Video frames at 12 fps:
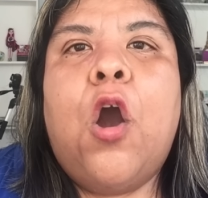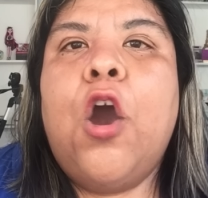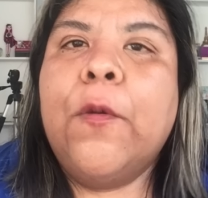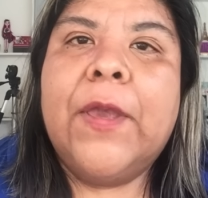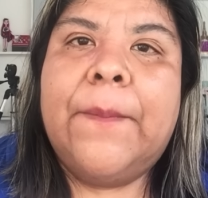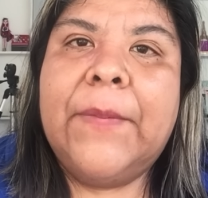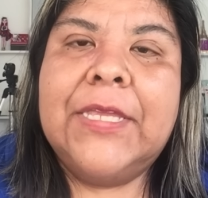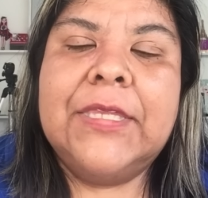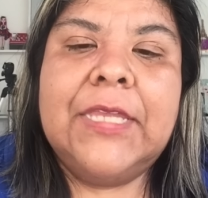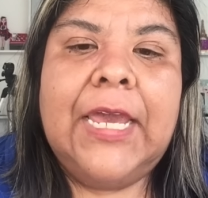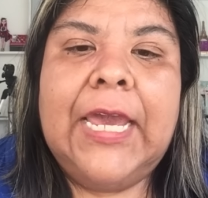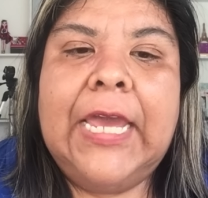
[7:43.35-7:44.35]

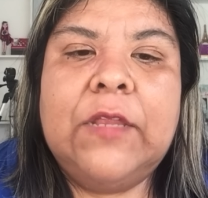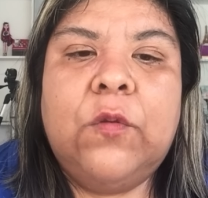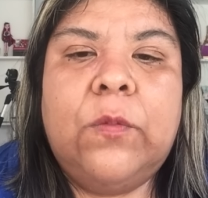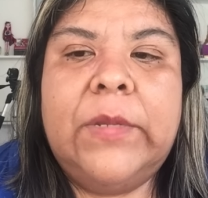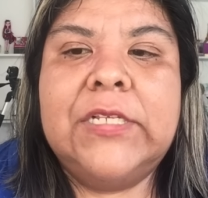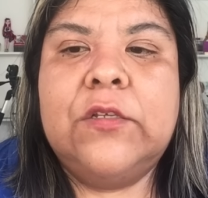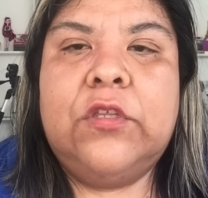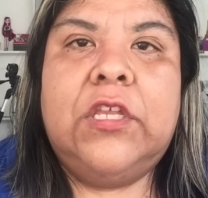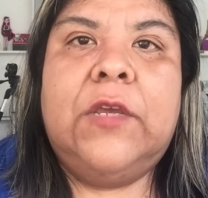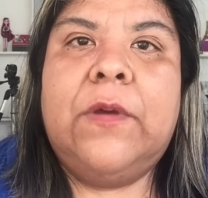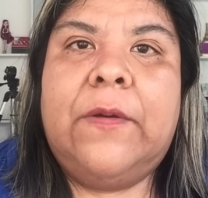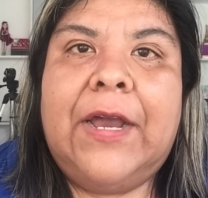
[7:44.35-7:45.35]
Obviamente en un mes no
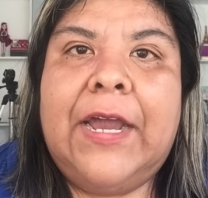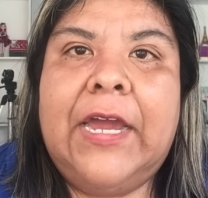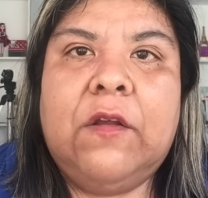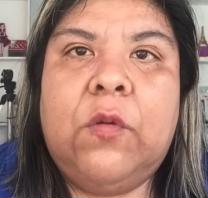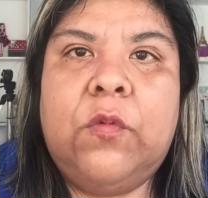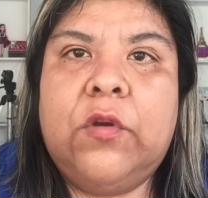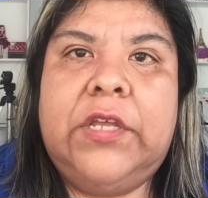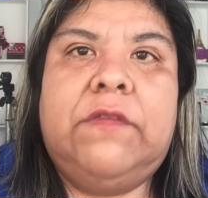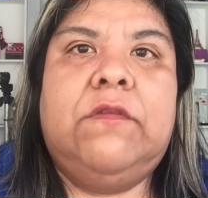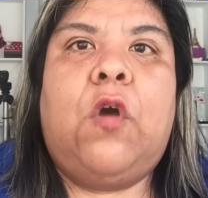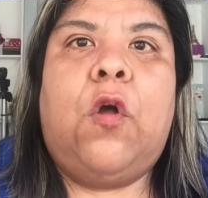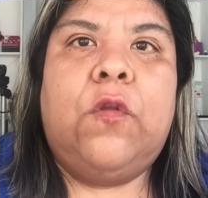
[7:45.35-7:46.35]
te iba a bajar como que
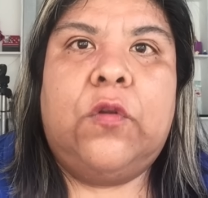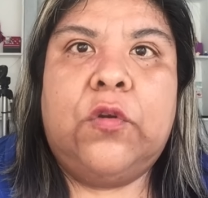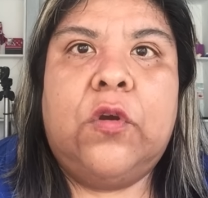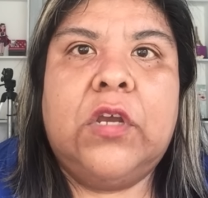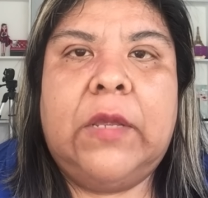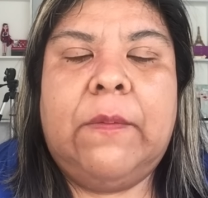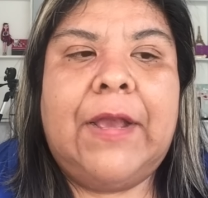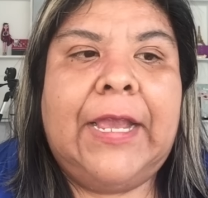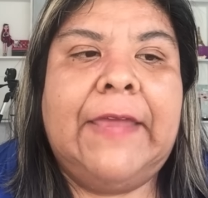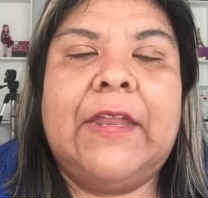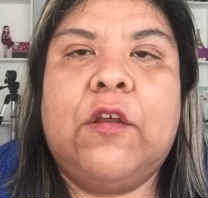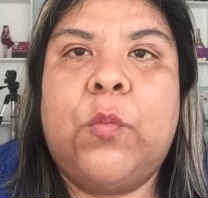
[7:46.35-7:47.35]
todo, ¿no? Que iba a
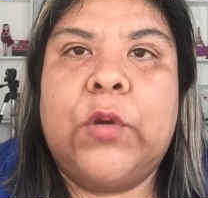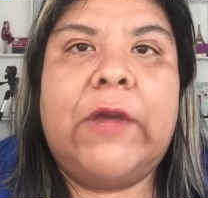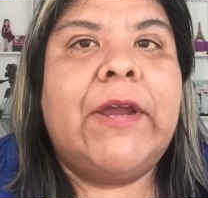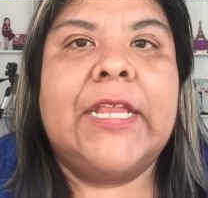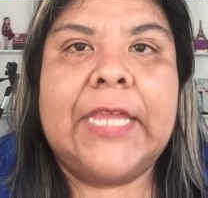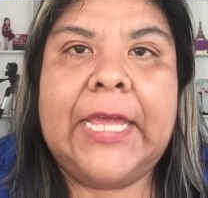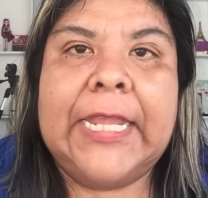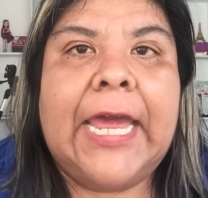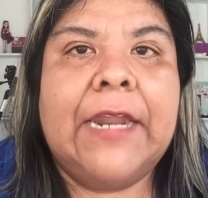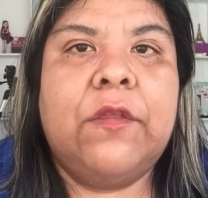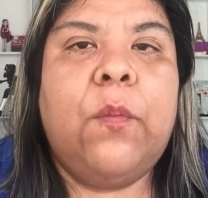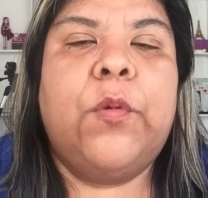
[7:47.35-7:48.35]
quedar como una varita de
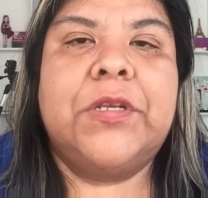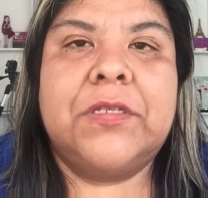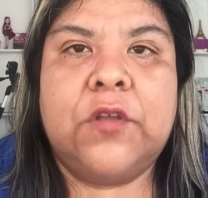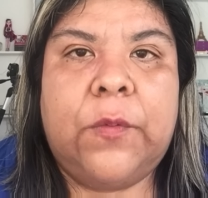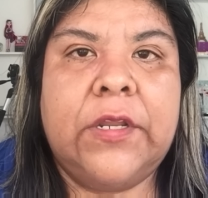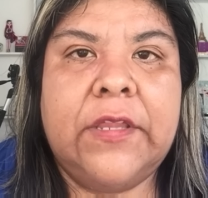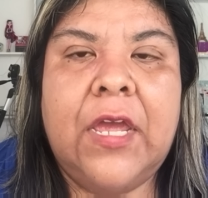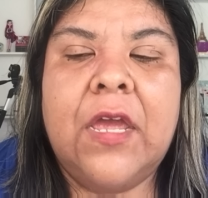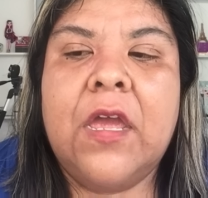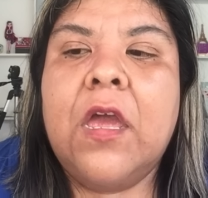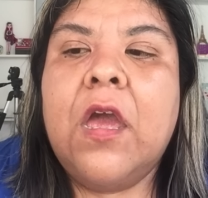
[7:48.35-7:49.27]
nardo, pues no, ¿verdad?